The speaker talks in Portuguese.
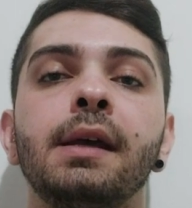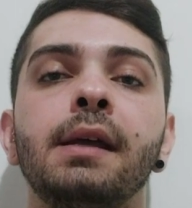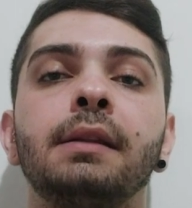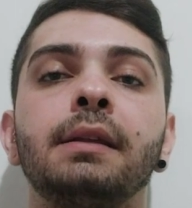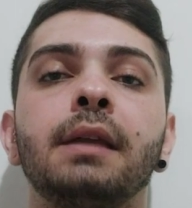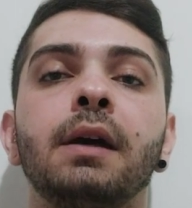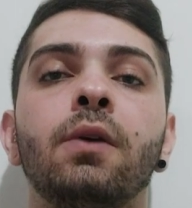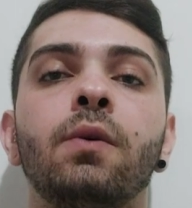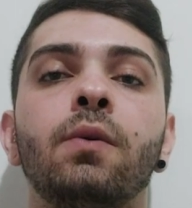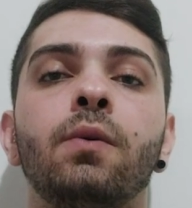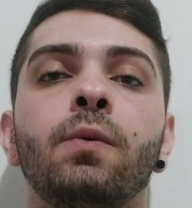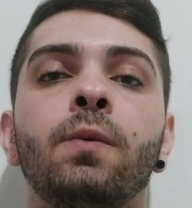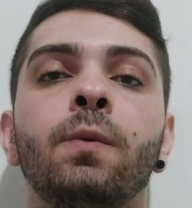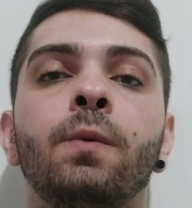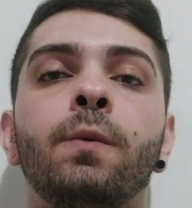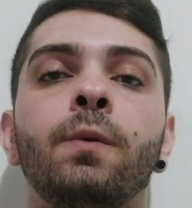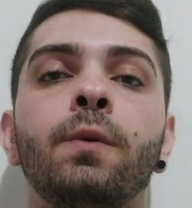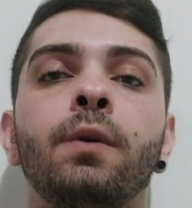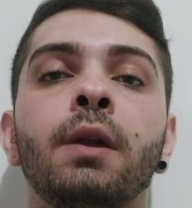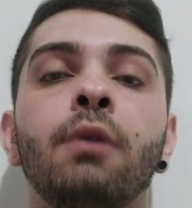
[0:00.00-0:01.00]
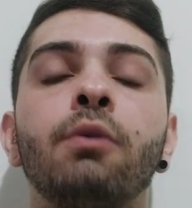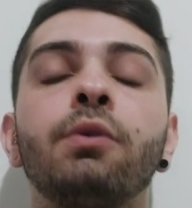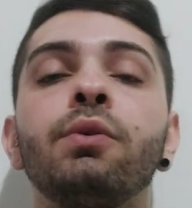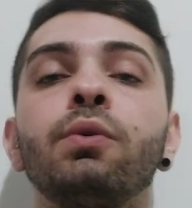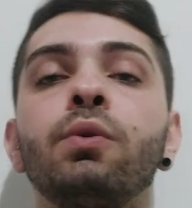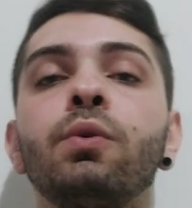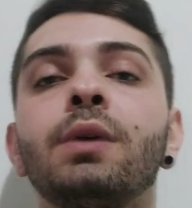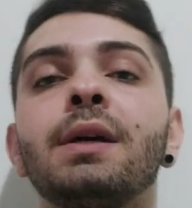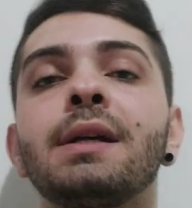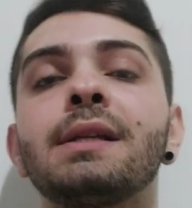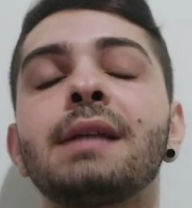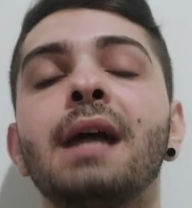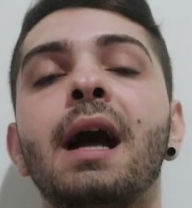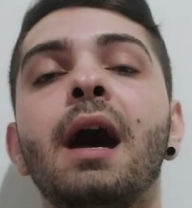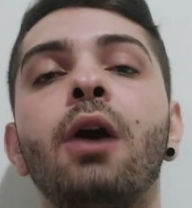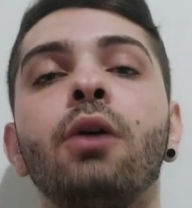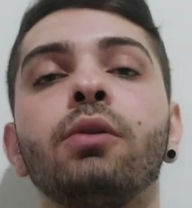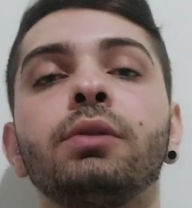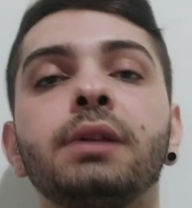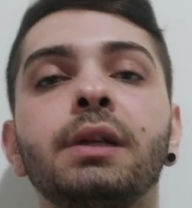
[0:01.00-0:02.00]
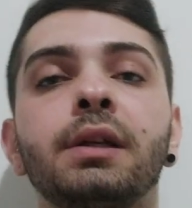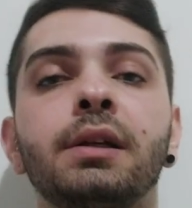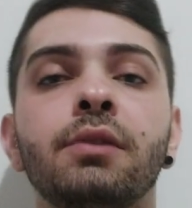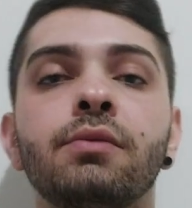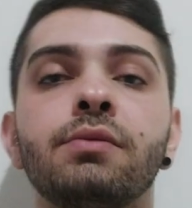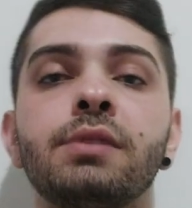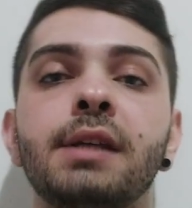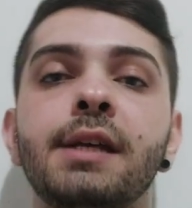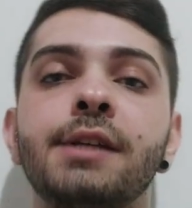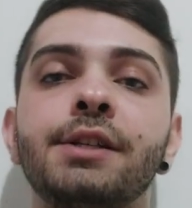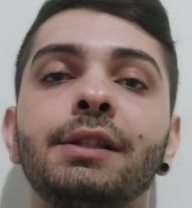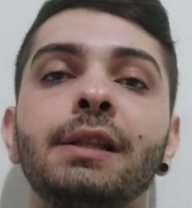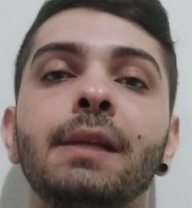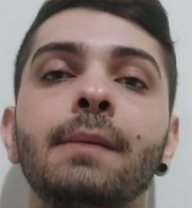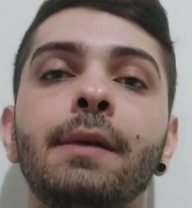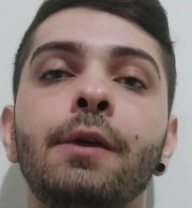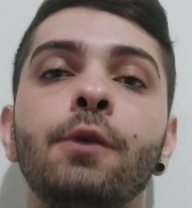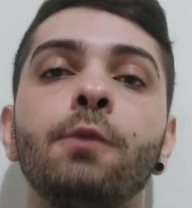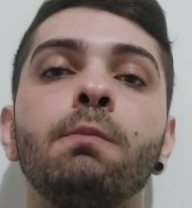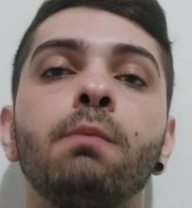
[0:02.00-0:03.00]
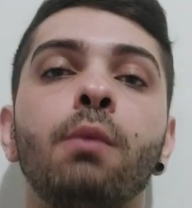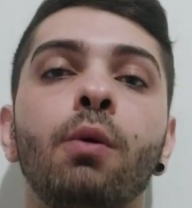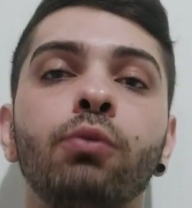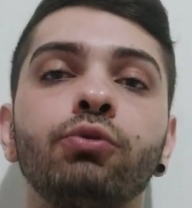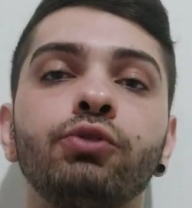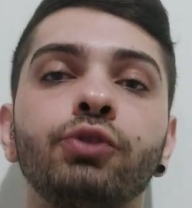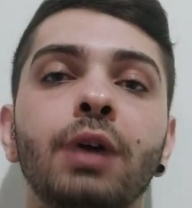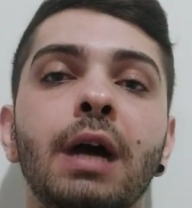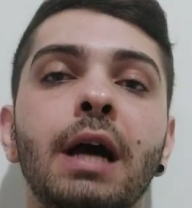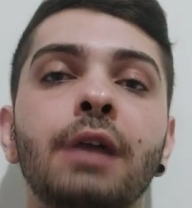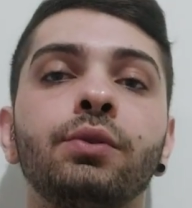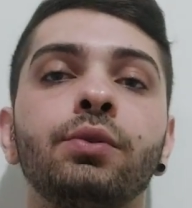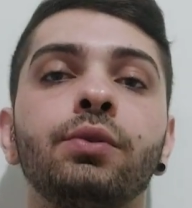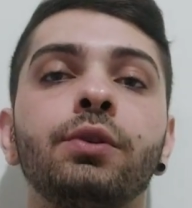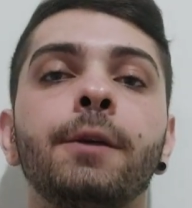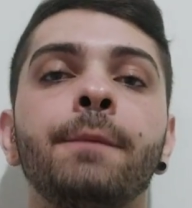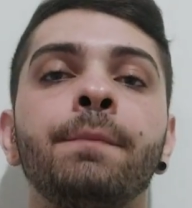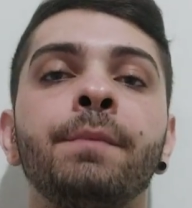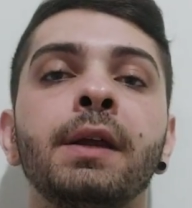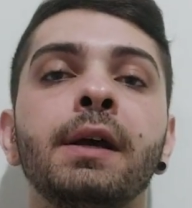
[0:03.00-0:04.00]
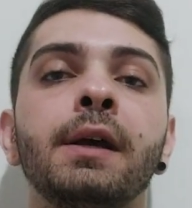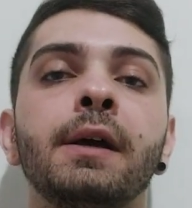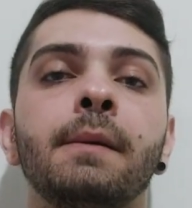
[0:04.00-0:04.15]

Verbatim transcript: Então, não que o Lucas Halter não seja também um bom jogador,